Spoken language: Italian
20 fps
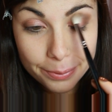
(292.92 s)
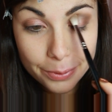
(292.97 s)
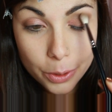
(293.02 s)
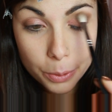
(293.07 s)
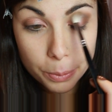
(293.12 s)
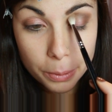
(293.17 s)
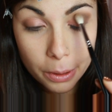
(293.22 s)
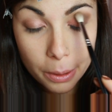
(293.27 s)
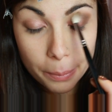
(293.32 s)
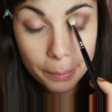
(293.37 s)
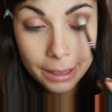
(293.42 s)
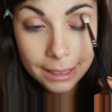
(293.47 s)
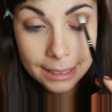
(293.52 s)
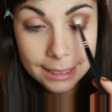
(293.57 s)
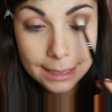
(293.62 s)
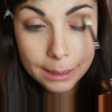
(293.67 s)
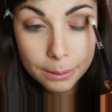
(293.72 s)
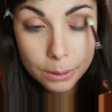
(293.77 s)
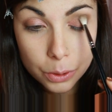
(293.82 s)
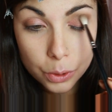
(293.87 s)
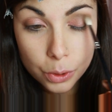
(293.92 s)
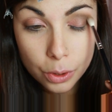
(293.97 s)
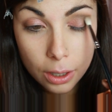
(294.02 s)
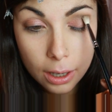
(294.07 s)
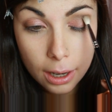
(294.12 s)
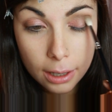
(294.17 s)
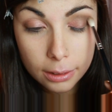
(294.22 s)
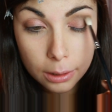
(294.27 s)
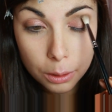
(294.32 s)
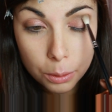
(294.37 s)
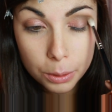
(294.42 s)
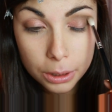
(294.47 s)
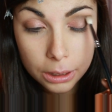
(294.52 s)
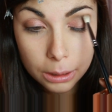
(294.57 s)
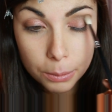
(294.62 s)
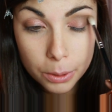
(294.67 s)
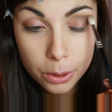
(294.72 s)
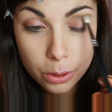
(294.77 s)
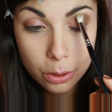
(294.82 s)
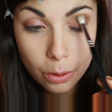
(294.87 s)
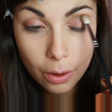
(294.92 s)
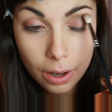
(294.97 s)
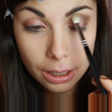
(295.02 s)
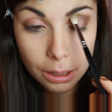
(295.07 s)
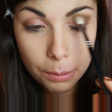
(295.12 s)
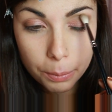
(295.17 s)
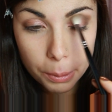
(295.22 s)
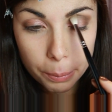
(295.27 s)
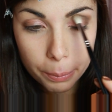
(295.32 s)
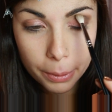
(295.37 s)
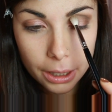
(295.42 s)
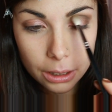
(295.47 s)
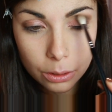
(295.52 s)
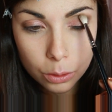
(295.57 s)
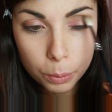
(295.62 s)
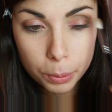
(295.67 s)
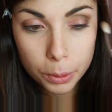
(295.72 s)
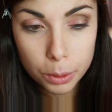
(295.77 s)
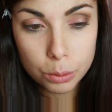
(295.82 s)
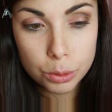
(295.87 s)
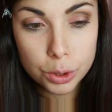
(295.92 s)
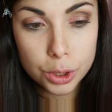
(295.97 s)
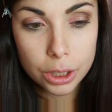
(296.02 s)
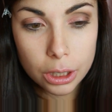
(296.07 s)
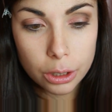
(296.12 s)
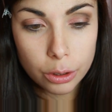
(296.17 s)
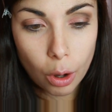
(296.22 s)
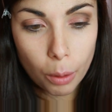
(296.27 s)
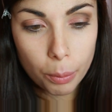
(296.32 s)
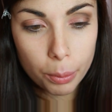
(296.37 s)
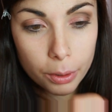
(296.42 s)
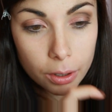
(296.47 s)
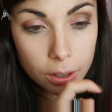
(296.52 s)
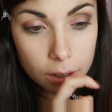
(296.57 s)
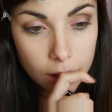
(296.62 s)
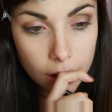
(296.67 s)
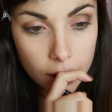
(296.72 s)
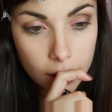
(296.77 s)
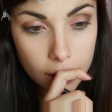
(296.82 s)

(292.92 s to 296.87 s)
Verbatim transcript: insomma è una bellissima giornata quindi mi sto anche preparando per uscire dopo